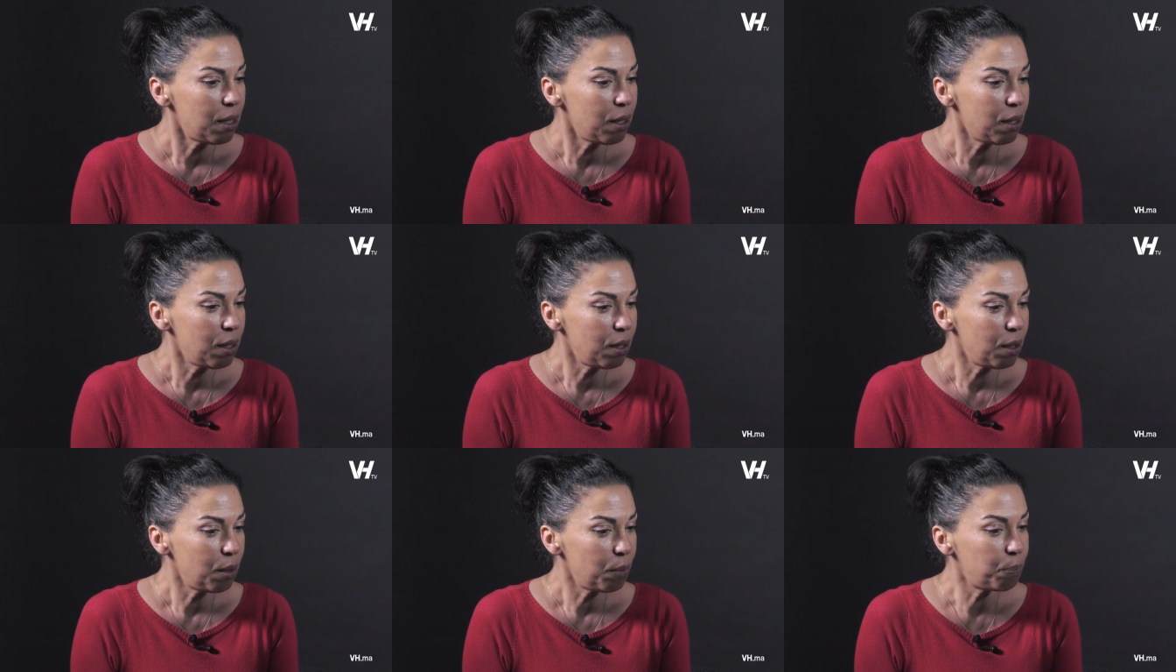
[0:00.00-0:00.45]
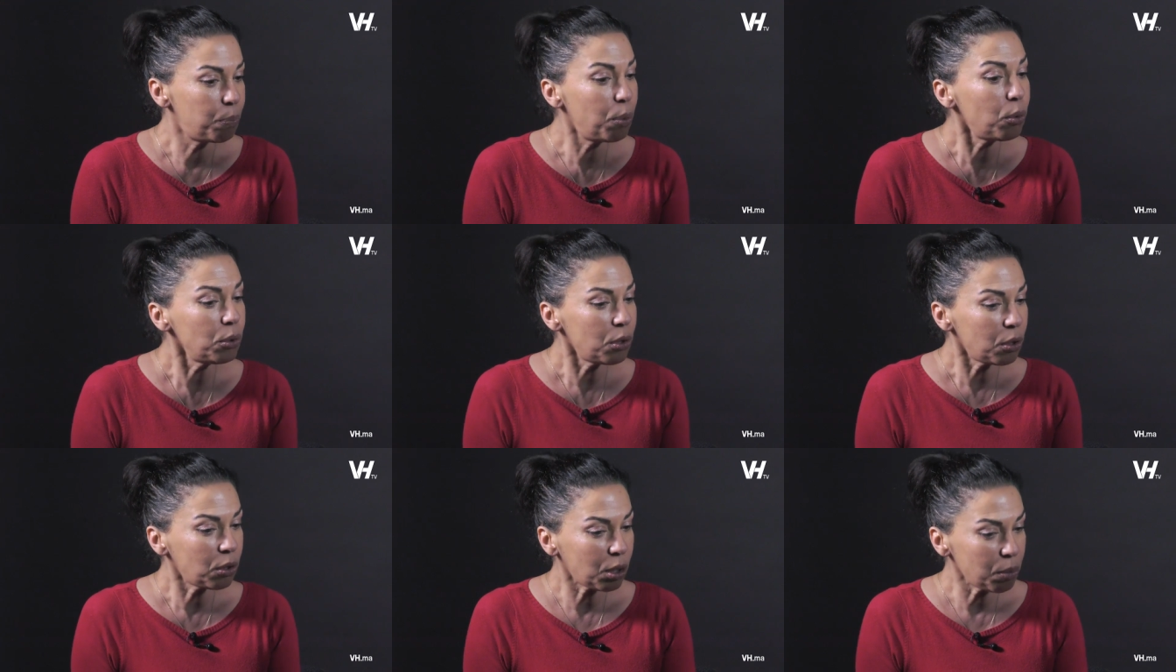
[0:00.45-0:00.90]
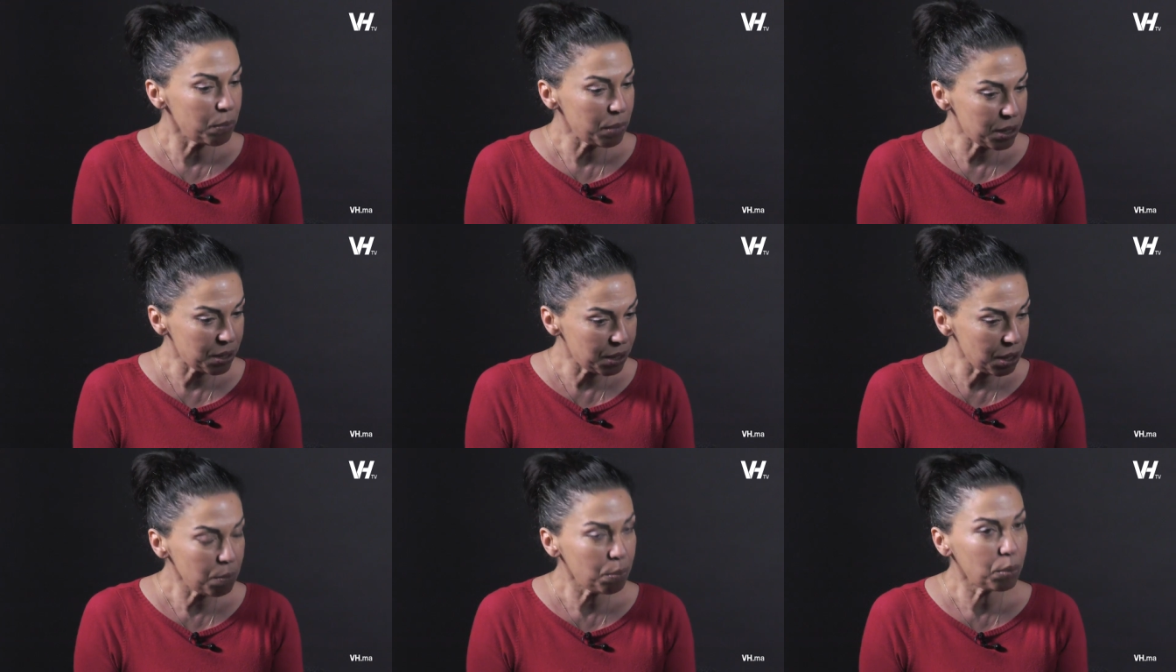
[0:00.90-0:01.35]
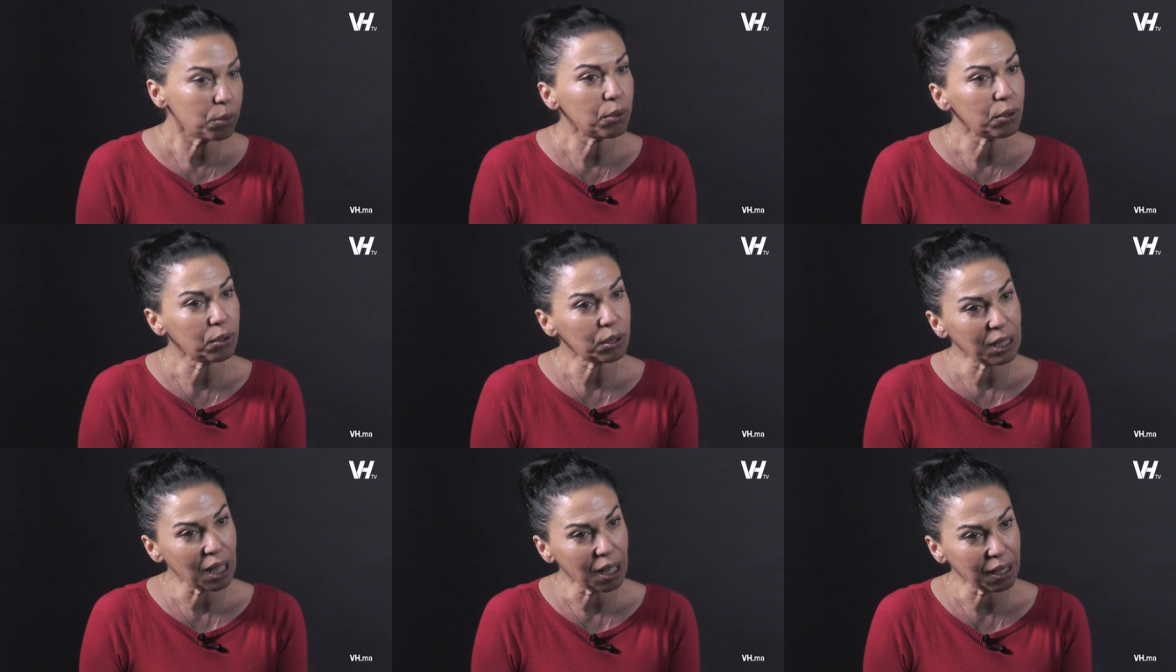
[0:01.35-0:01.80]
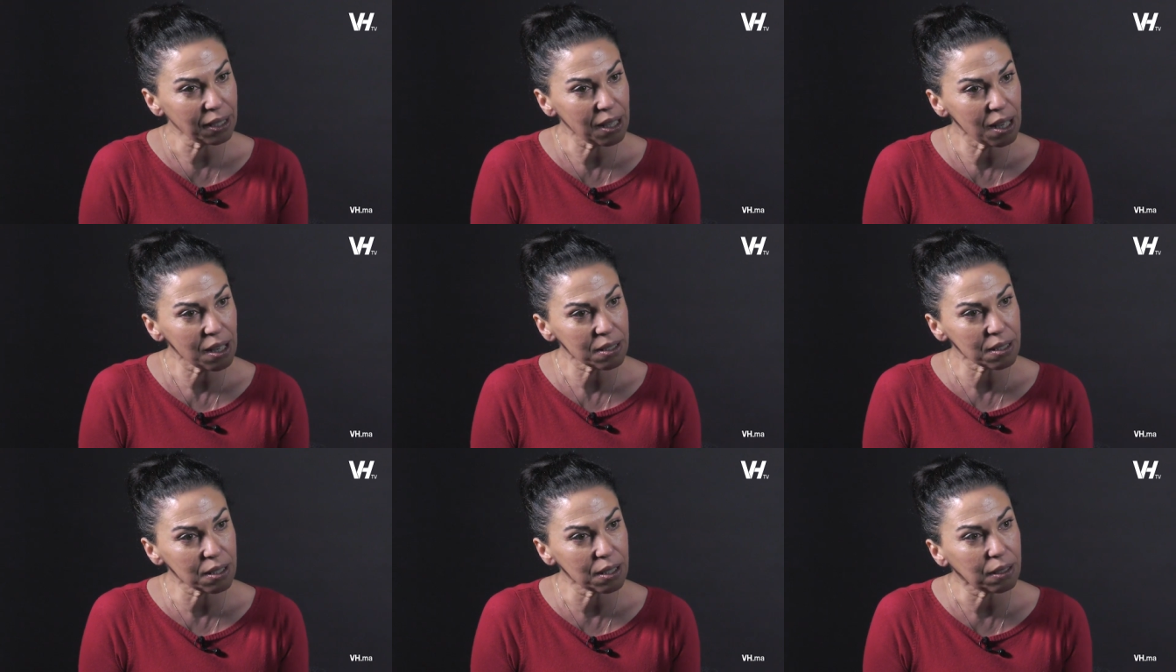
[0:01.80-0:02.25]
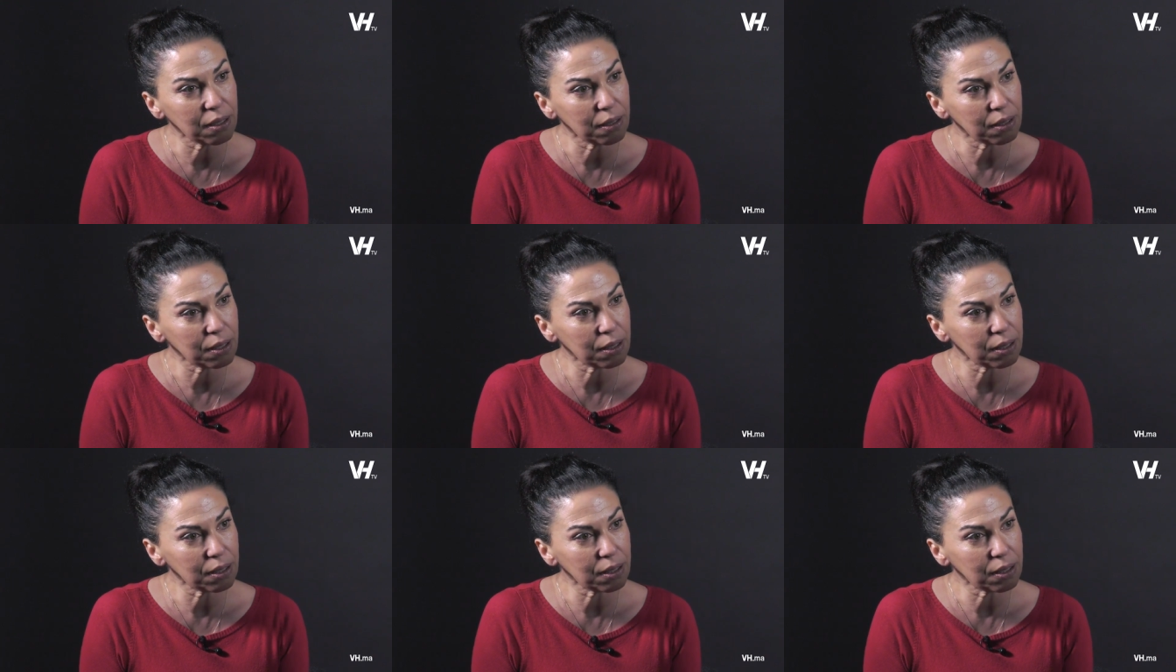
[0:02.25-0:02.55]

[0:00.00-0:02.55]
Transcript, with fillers: euh, pour notre métier, pour notre carrière, c'est